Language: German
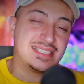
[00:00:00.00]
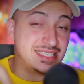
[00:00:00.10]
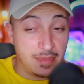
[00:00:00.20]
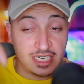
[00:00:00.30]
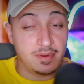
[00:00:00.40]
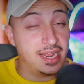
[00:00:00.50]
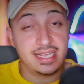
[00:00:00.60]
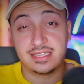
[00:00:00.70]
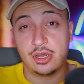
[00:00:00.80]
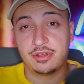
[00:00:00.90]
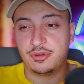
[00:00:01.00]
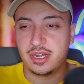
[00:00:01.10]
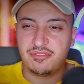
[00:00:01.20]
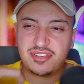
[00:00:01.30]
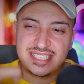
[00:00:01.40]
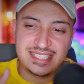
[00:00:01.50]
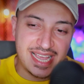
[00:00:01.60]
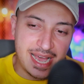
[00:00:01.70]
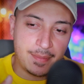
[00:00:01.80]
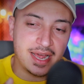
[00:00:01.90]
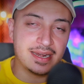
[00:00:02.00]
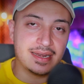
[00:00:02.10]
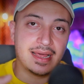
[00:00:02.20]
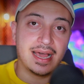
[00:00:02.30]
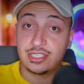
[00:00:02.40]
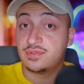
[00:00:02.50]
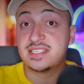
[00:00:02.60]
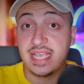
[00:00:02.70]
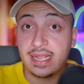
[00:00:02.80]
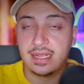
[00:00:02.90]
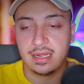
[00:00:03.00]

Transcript: Es ist manchmal echt traurig, Freunde, wie sehr man an sowas hängen